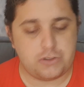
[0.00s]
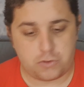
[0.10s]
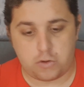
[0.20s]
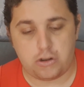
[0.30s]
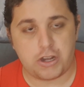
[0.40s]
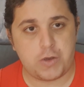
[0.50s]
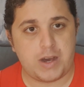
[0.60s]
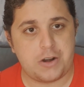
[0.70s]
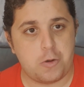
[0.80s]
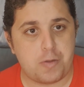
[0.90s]
isso, coloque o
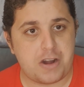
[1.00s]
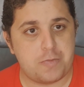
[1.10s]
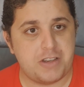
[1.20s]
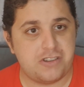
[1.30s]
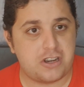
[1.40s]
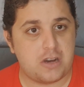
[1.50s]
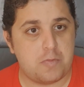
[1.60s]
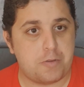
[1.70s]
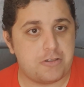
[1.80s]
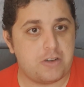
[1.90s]
Arão para o meio de
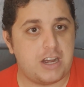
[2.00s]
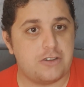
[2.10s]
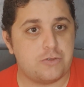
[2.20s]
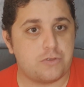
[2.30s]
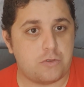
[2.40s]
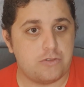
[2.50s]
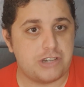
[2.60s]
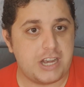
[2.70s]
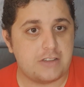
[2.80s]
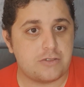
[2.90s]
campo para jogar junto com o
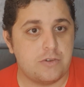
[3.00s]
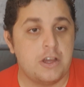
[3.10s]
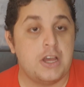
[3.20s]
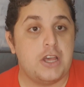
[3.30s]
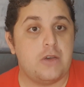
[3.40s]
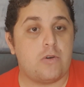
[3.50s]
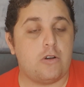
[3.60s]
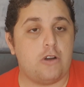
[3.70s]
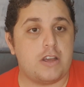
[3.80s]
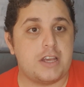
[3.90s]
Gerson e
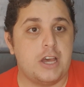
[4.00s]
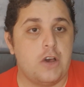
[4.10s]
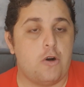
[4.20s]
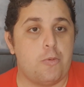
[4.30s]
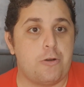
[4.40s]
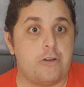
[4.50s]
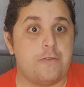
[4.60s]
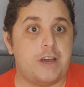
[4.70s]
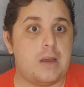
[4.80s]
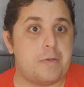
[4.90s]
coloque o Bruno
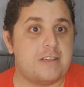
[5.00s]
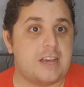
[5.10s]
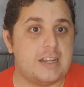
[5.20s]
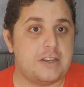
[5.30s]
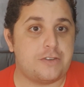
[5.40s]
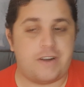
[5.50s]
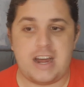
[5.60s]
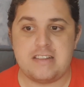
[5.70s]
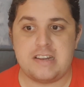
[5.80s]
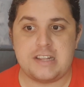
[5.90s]
Viana, apesar das
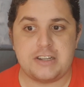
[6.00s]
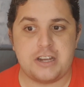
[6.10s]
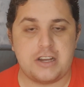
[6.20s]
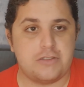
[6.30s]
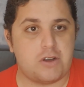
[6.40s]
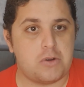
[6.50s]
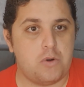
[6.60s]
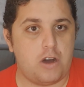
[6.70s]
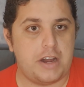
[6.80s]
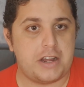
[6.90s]
falhas, ele está chegando
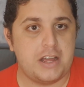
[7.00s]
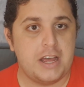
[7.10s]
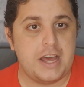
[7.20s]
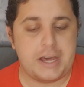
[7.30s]
agora.